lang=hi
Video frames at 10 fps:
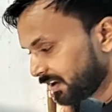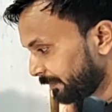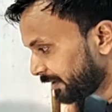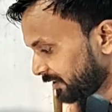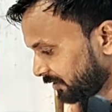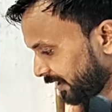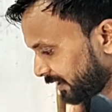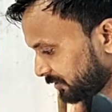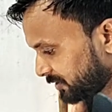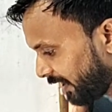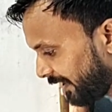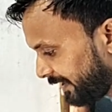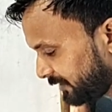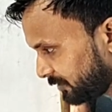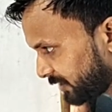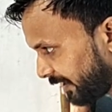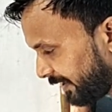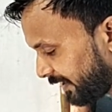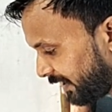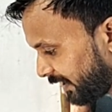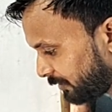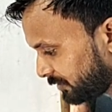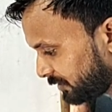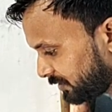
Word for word: बेटा देखो अगर वो चढ़ाई जो चढ़ेगा अगर वो